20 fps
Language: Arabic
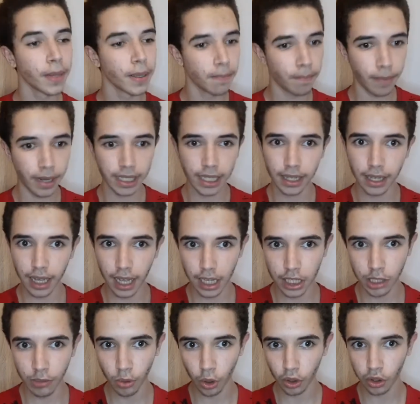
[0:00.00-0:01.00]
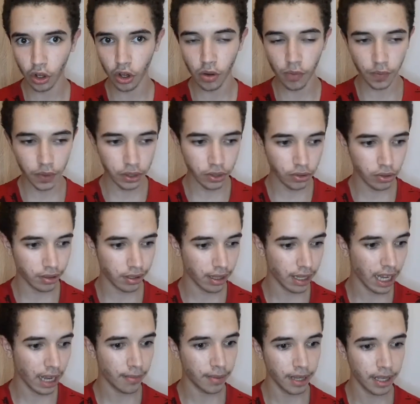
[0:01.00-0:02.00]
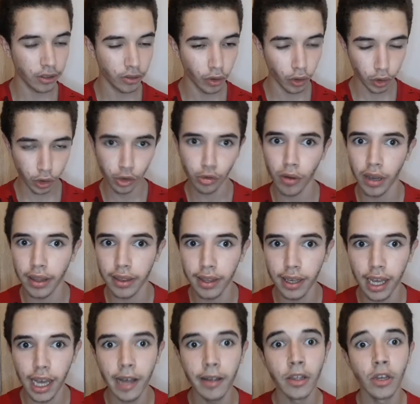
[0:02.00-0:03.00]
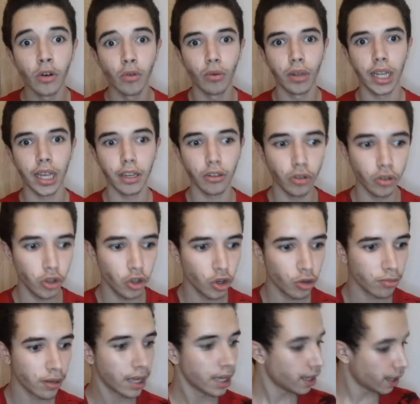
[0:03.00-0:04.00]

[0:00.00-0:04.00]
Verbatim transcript: معناها هذاك علاش ما قلت لكم فينيسيوس اللاعب هذا تنقص شويه ثقه ولكن اليوم